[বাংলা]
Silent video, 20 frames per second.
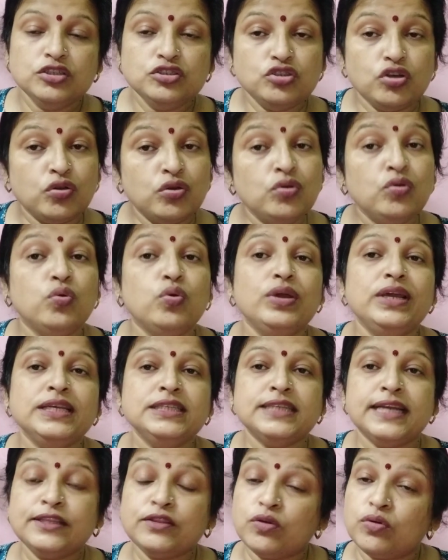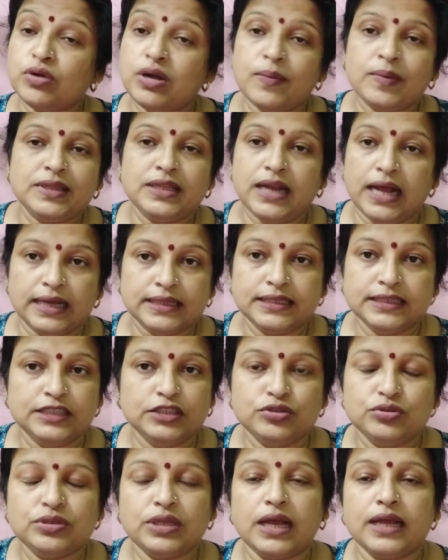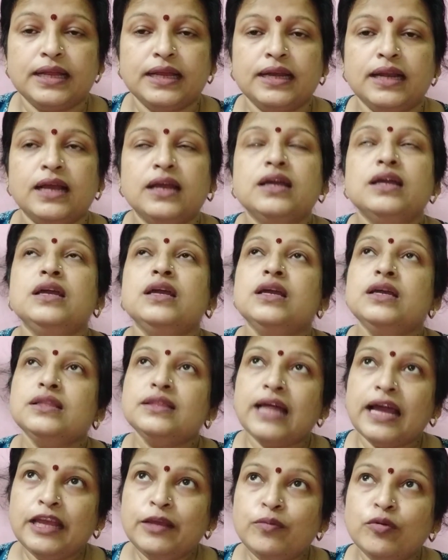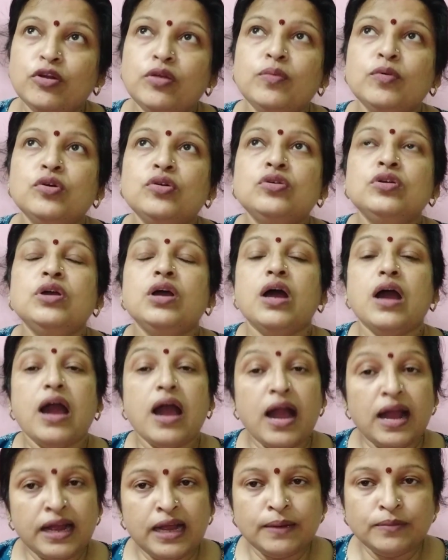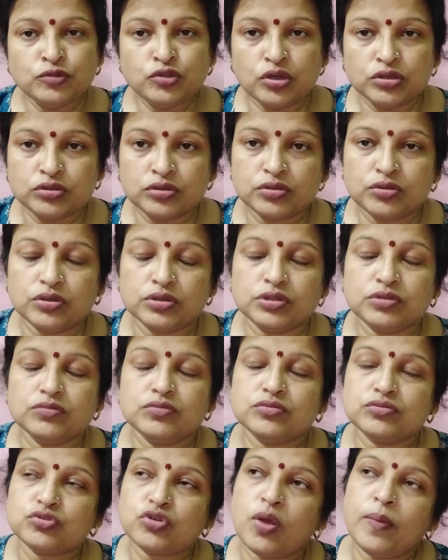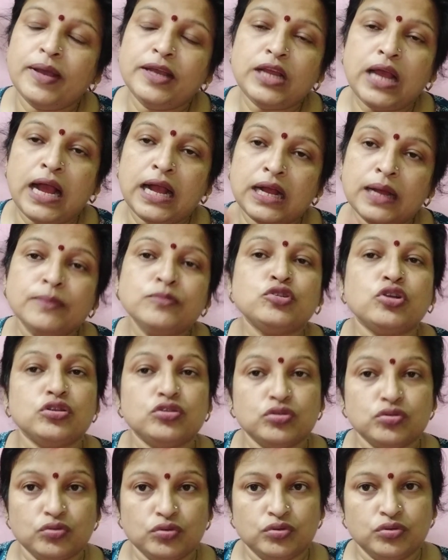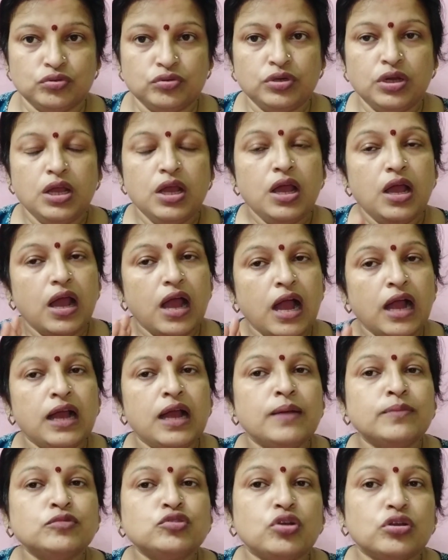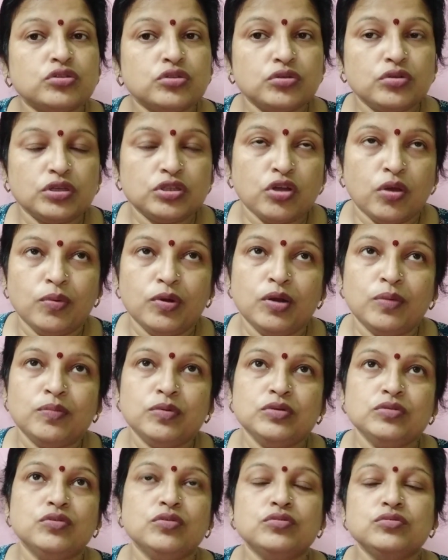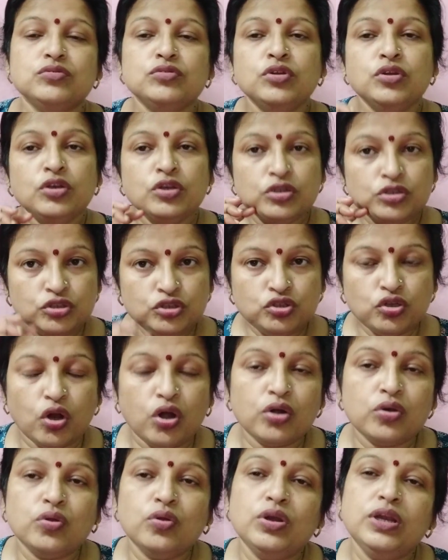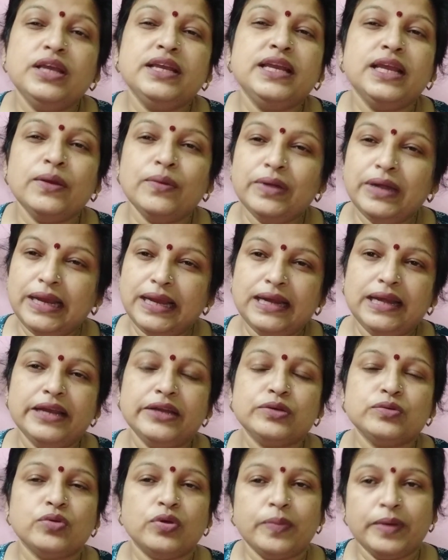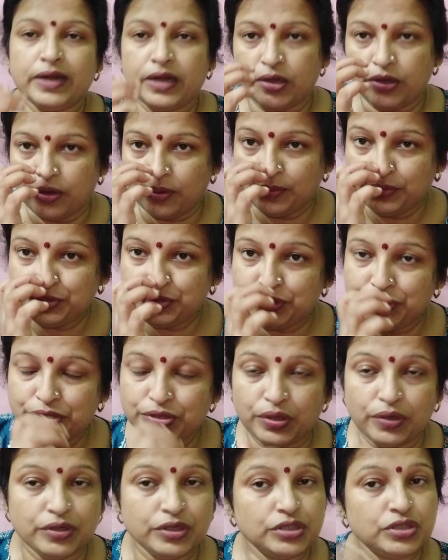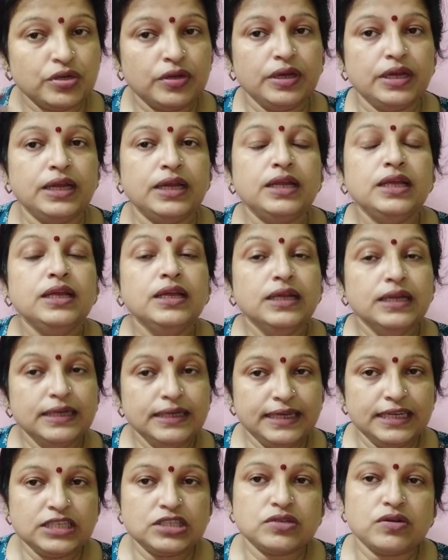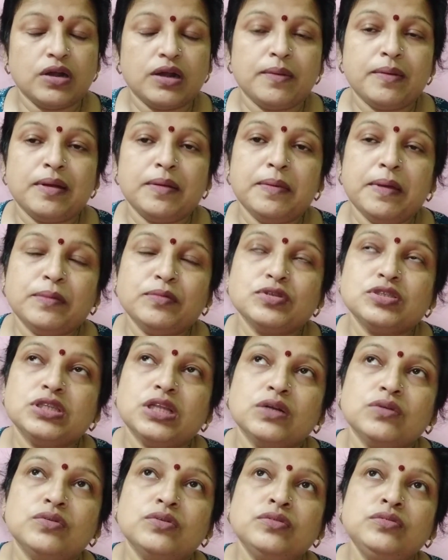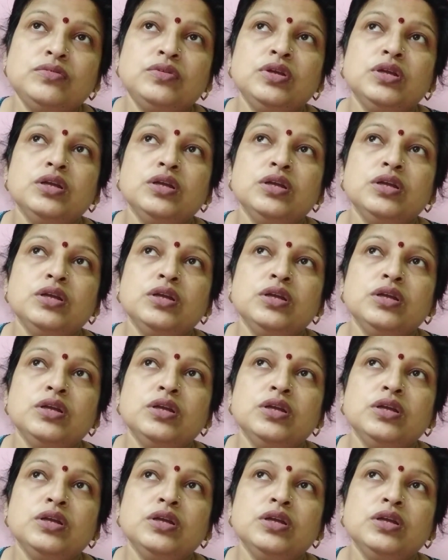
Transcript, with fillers: যখন হয়ে যায় তখন আমাদের হাতে কিছু থাকে না তাই বলবো আগাম সতর্ক সবাই আগাম সতর্ক হন আগাম সতর্কতা অবলম্বন করুন জ্বর হলে কেউ নেগলেক্ট করবেন না অবশ্যই সঙ্গে সঙ্গে টেস্ট করাবার ব্যবস্থা করুন